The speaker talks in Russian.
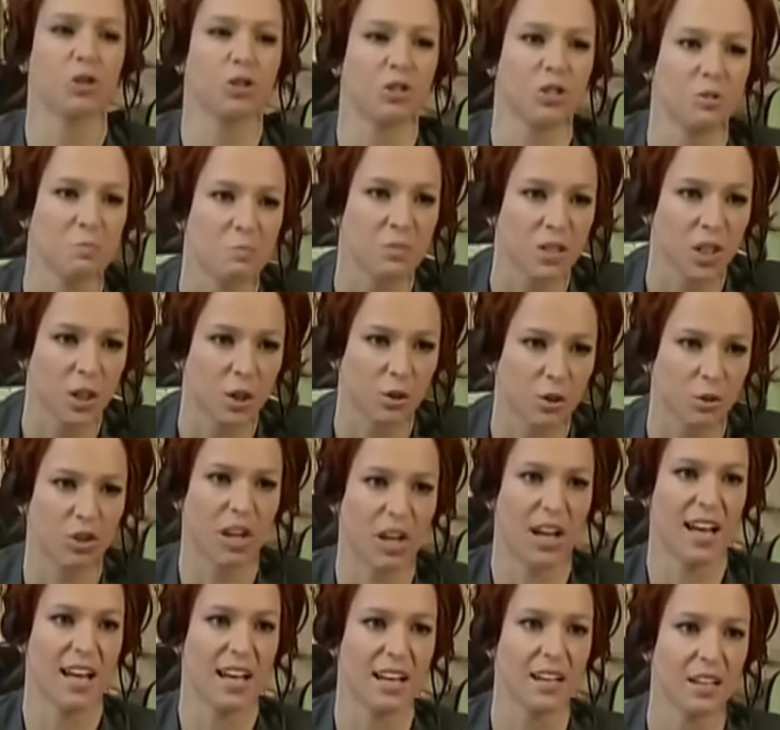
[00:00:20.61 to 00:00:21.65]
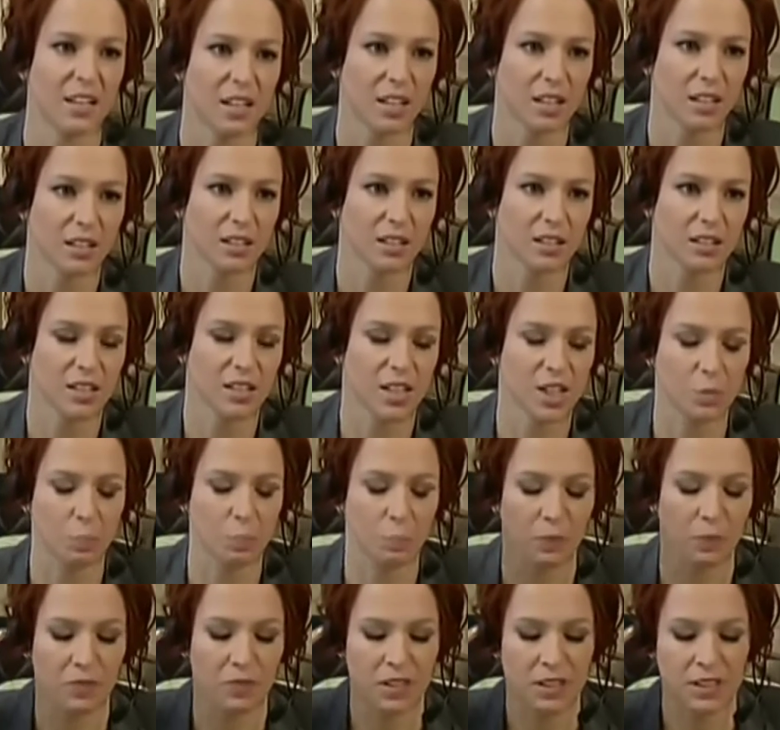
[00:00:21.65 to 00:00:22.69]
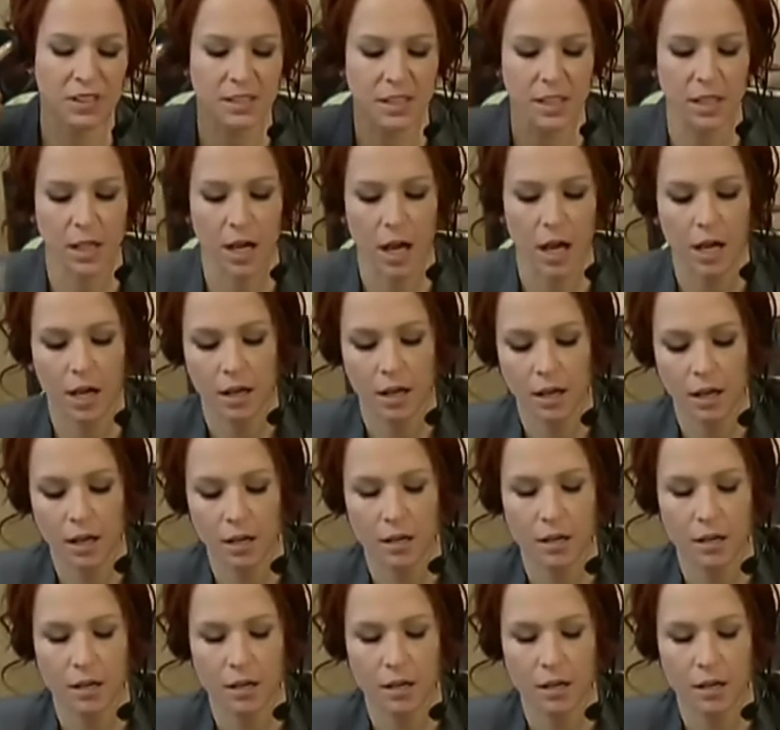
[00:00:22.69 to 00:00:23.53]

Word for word: что ты мне-то, а? Слышь, повеси,